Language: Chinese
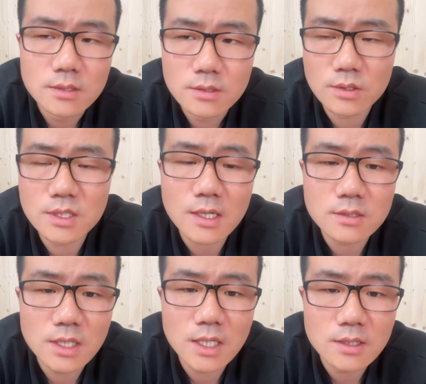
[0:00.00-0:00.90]
这第二
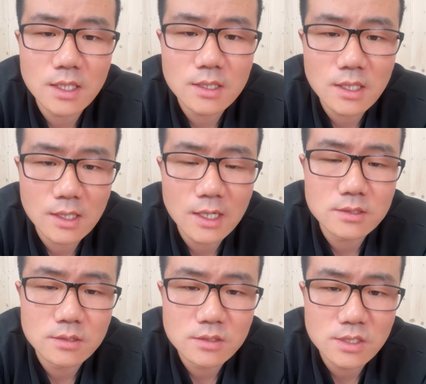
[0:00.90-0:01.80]
职业你得一开
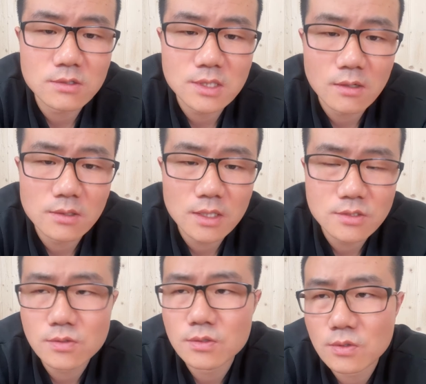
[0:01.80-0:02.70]
始早早呢
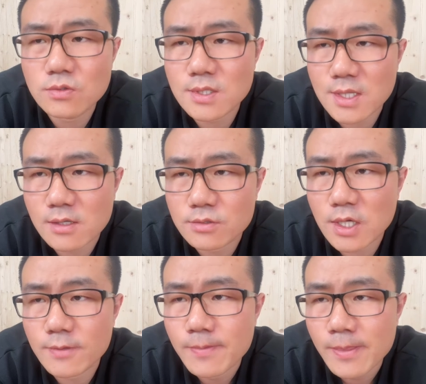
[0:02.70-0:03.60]
就有所打
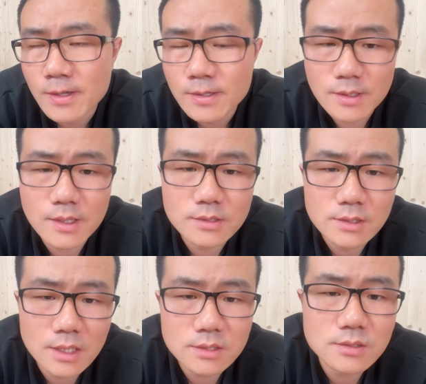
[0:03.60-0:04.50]
算，第二
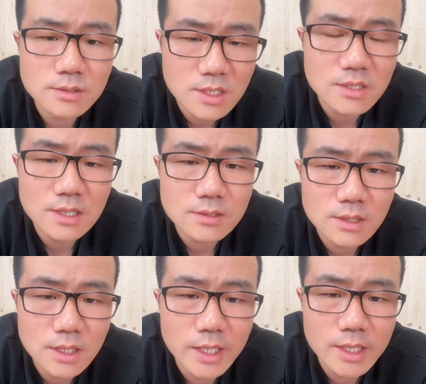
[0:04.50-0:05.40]
职业甚至第三
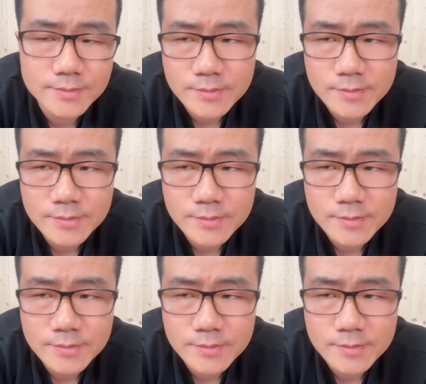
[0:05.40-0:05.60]
职业，